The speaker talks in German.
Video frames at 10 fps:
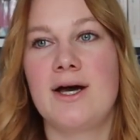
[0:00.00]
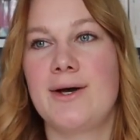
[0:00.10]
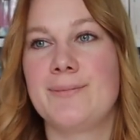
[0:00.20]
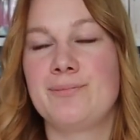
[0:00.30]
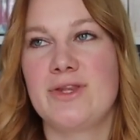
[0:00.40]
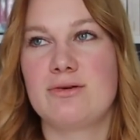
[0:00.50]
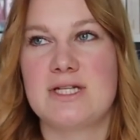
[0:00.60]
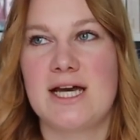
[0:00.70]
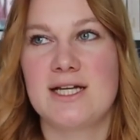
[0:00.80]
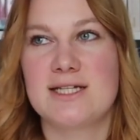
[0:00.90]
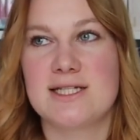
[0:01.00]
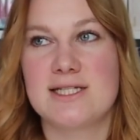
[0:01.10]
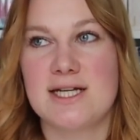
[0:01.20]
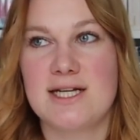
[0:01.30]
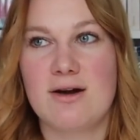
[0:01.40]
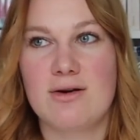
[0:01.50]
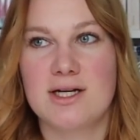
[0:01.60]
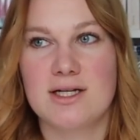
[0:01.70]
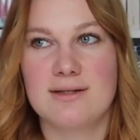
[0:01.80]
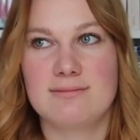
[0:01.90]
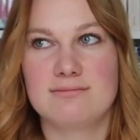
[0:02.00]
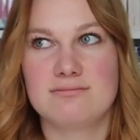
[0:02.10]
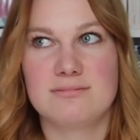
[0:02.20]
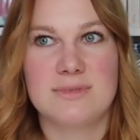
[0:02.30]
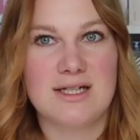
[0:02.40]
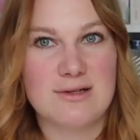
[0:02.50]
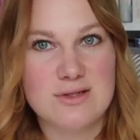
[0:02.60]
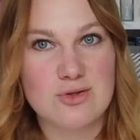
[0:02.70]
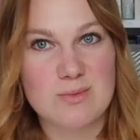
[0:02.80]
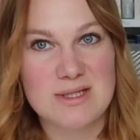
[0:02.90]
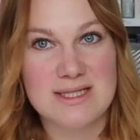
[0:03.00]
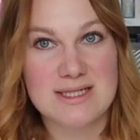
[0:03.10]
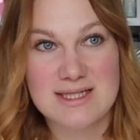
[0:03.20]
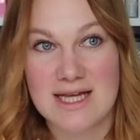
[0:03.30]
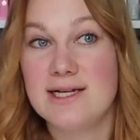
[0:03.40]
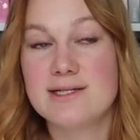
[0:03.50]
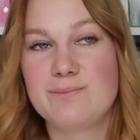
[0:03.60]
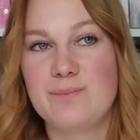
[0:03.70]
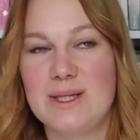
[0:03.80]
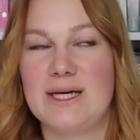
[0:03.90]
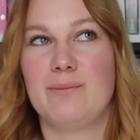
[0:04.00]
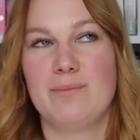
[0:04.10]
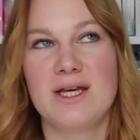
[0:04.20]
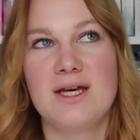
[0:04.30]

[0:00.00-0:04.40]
Ähm, und eigentlich ist das dann ja auch rausgeschmissenes Geld. Ja.